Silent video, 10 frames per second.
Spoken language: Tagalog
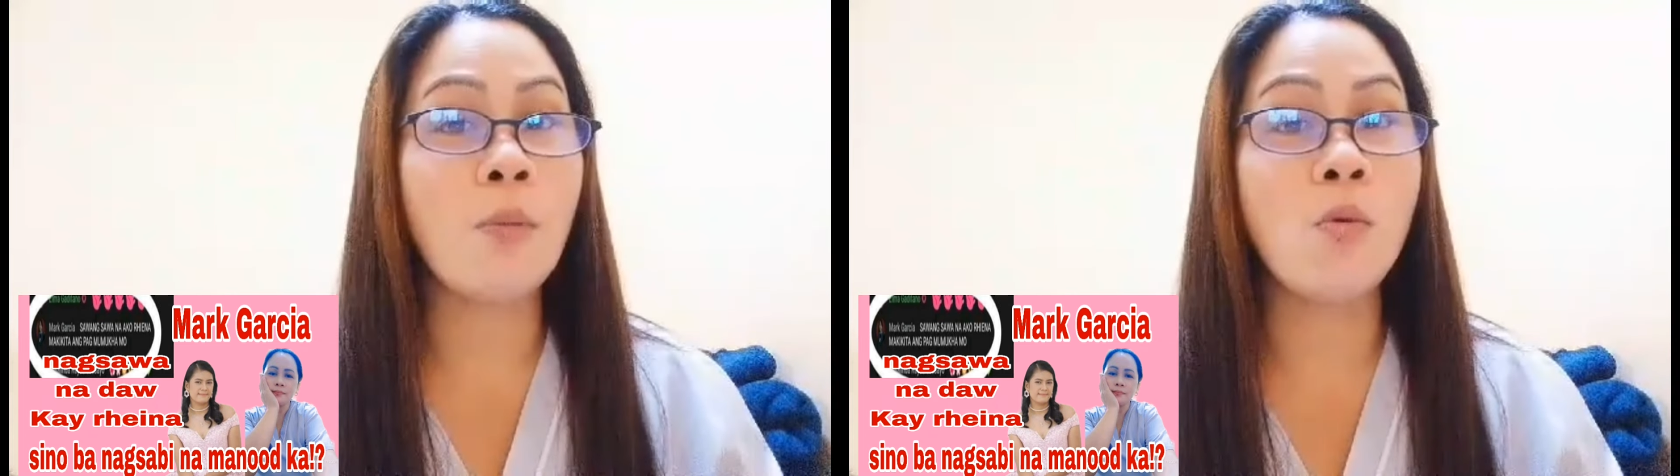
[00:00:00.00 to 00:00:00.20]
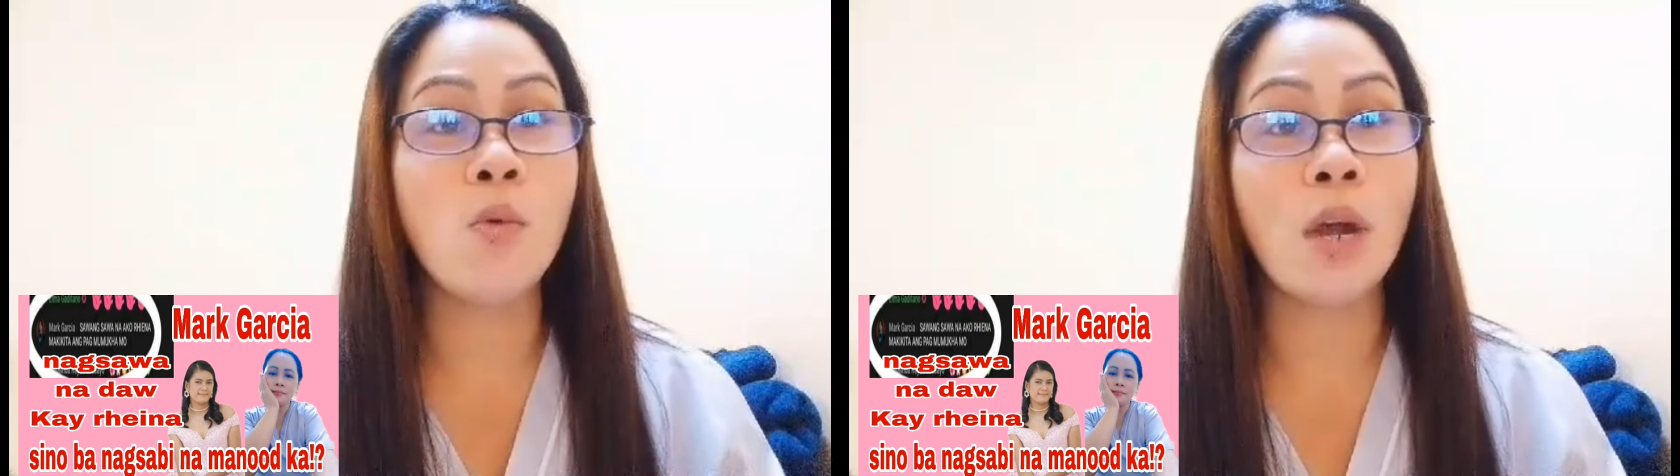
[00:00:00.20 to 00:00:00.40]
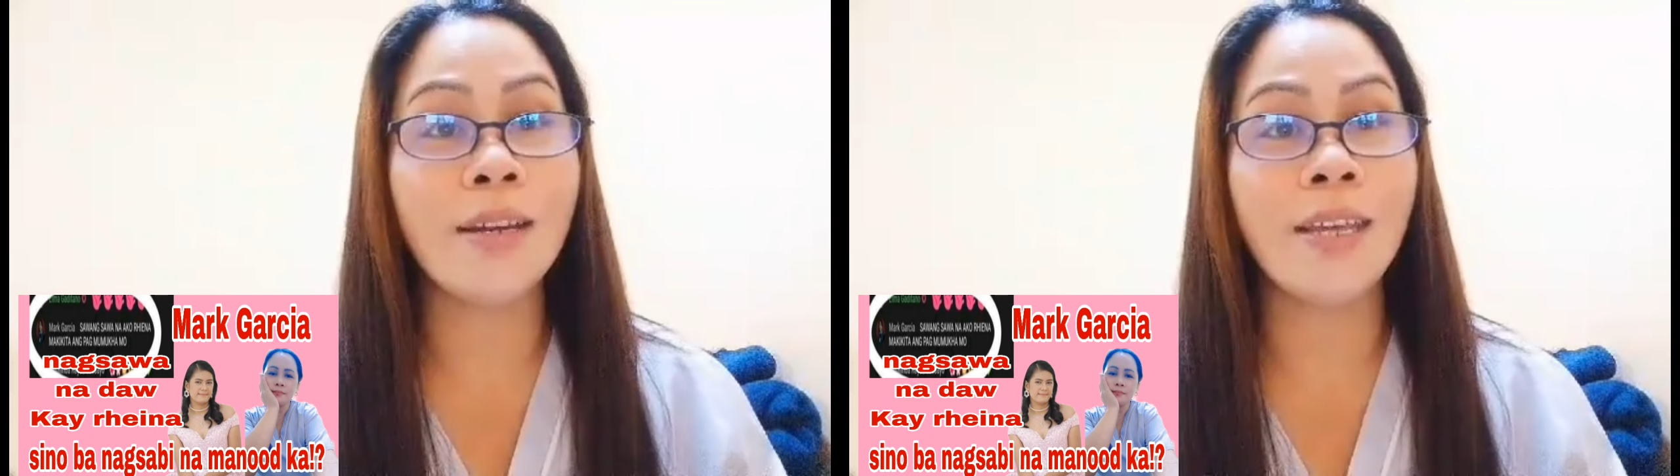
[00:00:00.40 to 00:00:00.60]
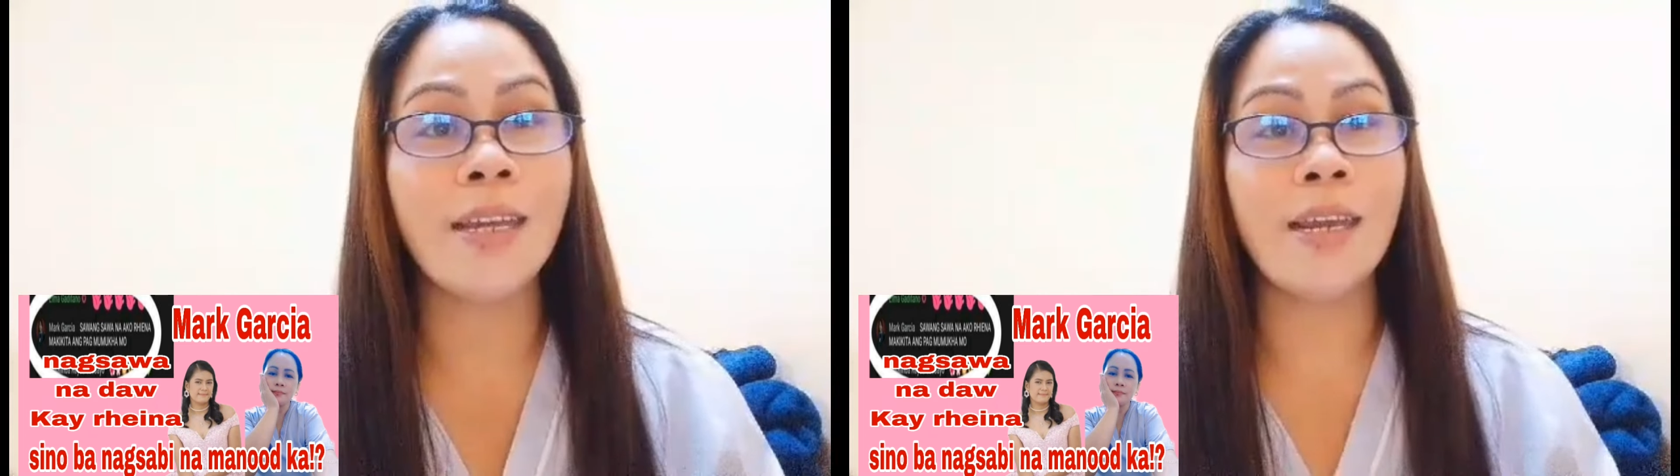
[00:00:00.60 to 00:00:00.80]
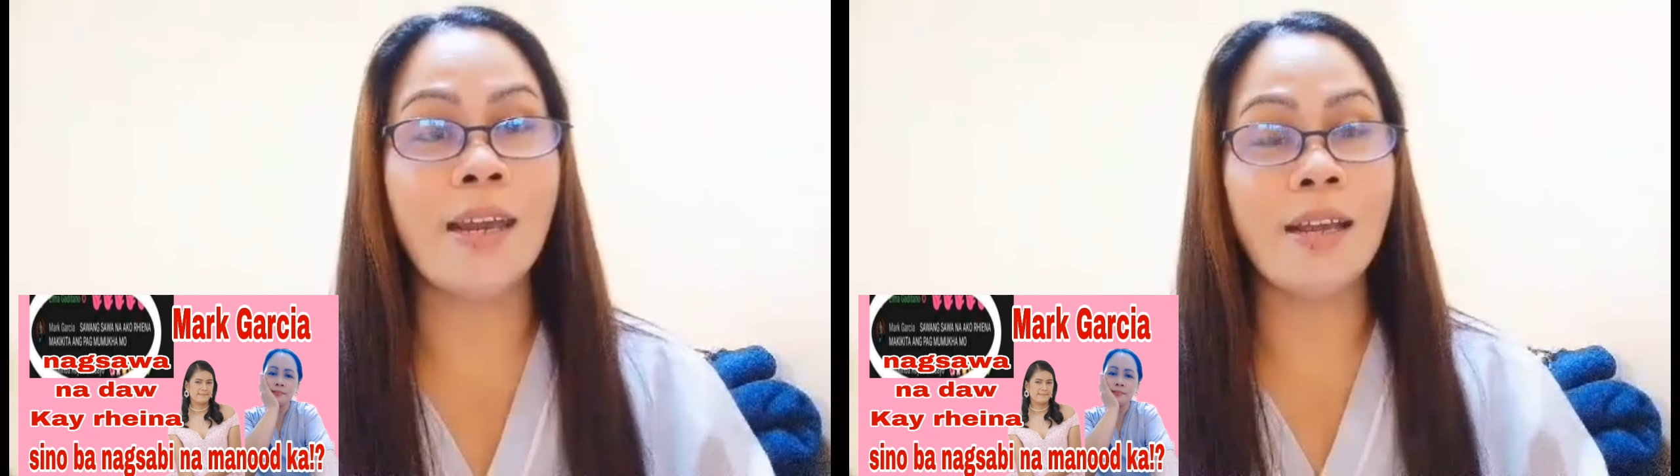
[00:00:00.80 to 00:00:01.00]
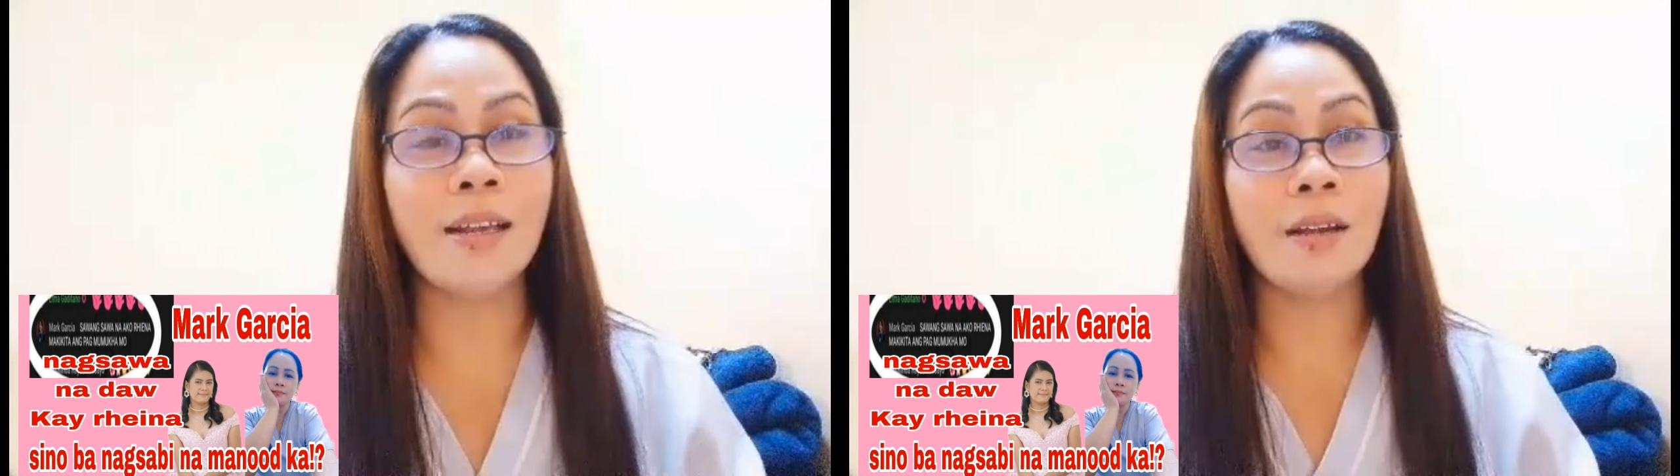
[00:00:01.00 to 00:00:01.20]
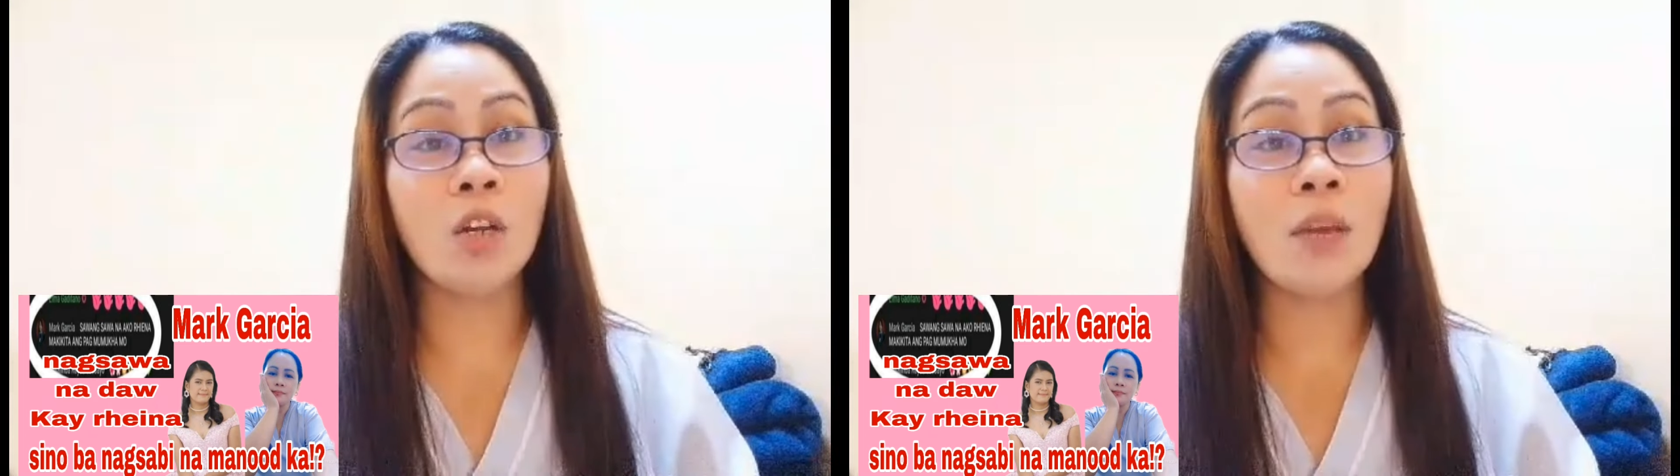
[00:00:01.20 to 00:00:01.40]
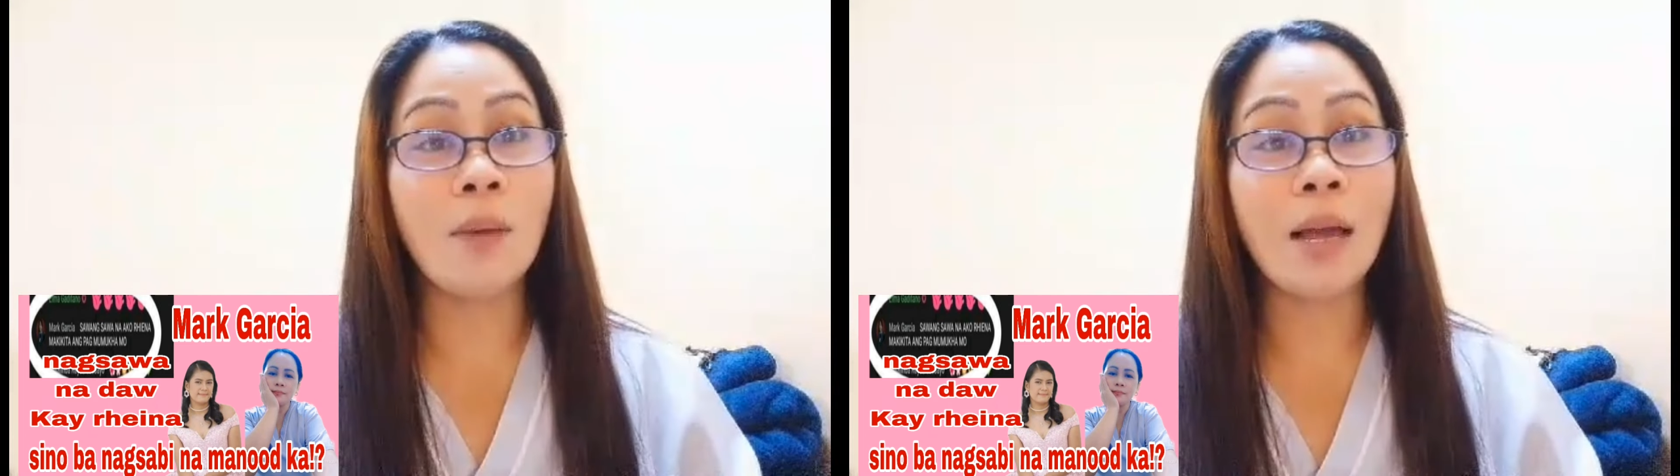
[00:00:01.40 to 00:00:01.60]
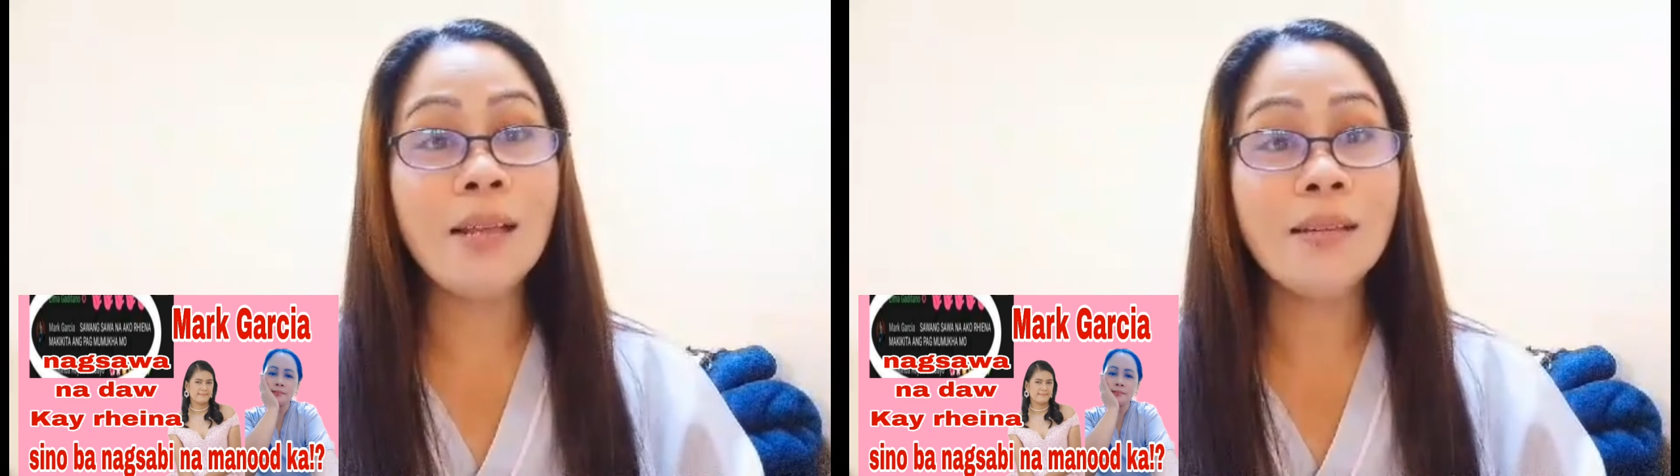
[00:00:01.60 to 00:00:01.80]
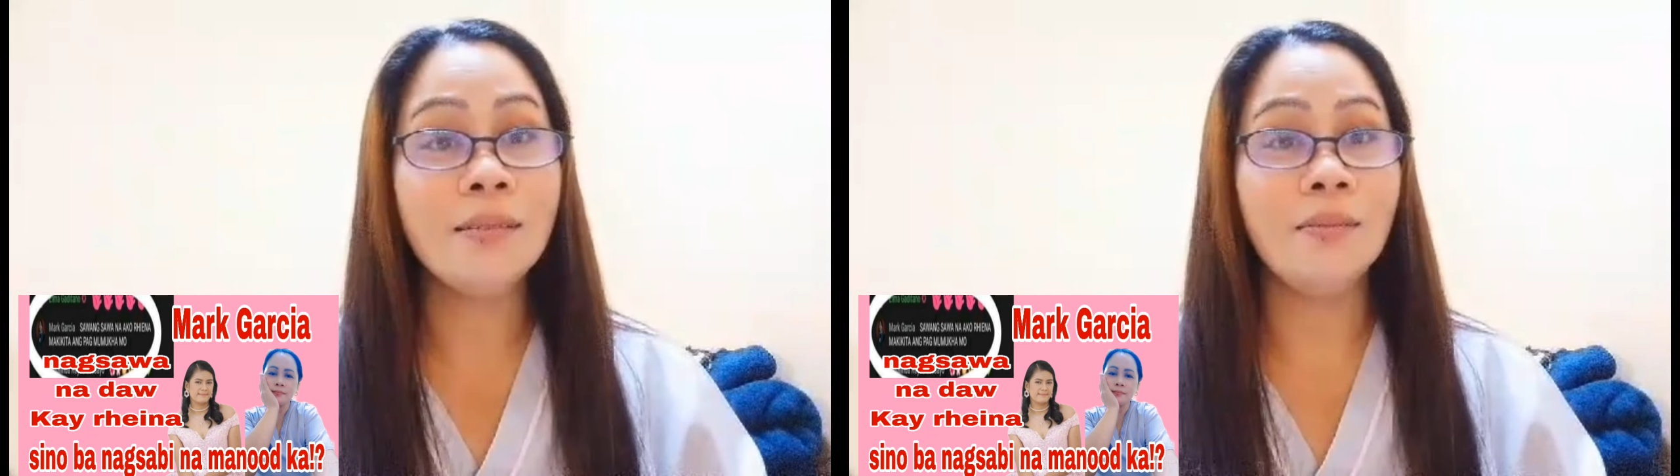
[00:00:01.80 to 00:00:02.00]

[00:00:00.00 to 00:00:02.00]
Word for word: pagmumukha ni Rina. Di ba?